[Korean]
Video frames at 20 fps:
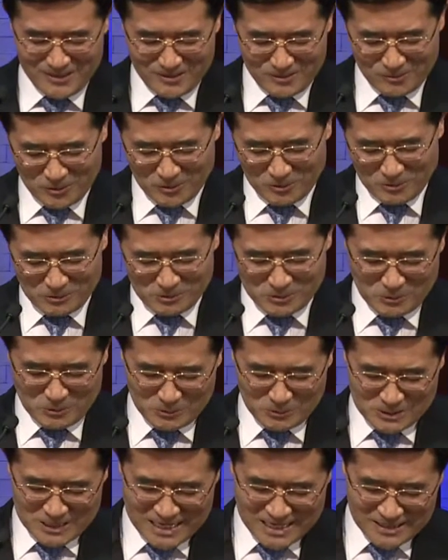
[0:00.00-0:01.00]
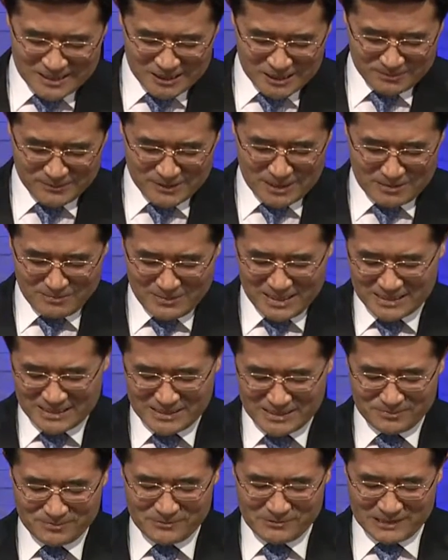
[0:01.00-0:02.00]
고린도서 장 10절
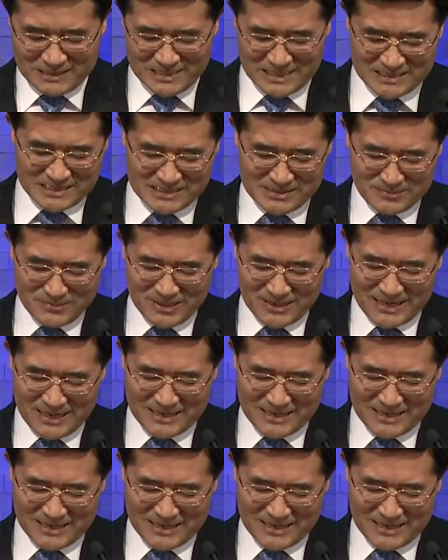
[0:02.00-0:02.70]
말씀 우리 찾아서 한